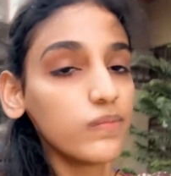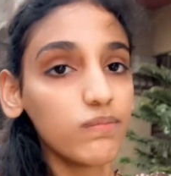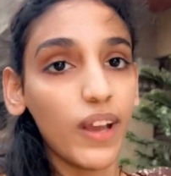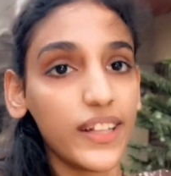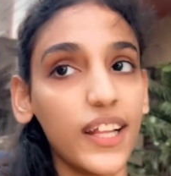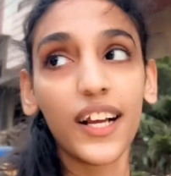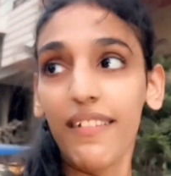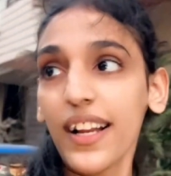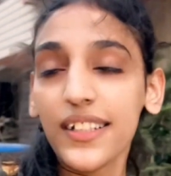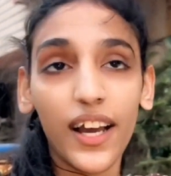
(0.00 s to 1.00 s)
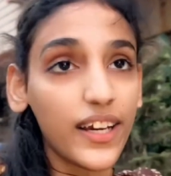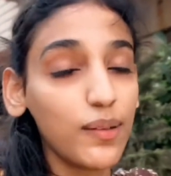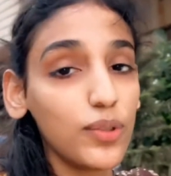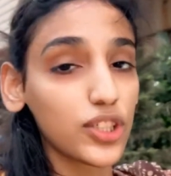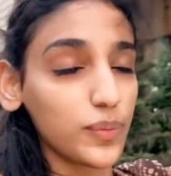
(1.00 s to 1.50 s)
मेहंदी लगवाने जा रहे हैं
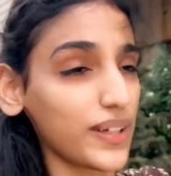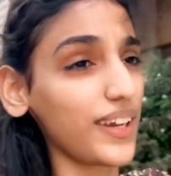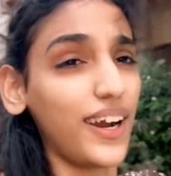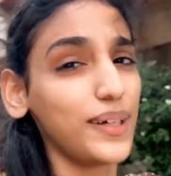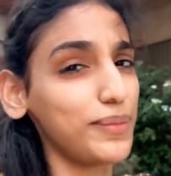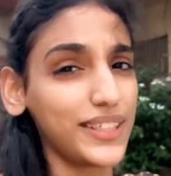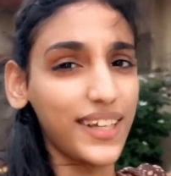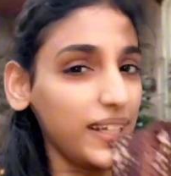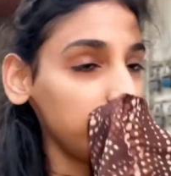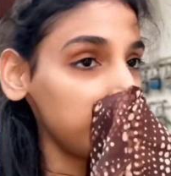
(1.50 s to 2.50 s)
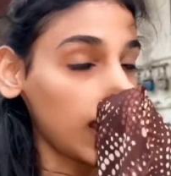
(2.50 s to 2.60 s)
हाँ, सुबह के आठ बजे जाएंगे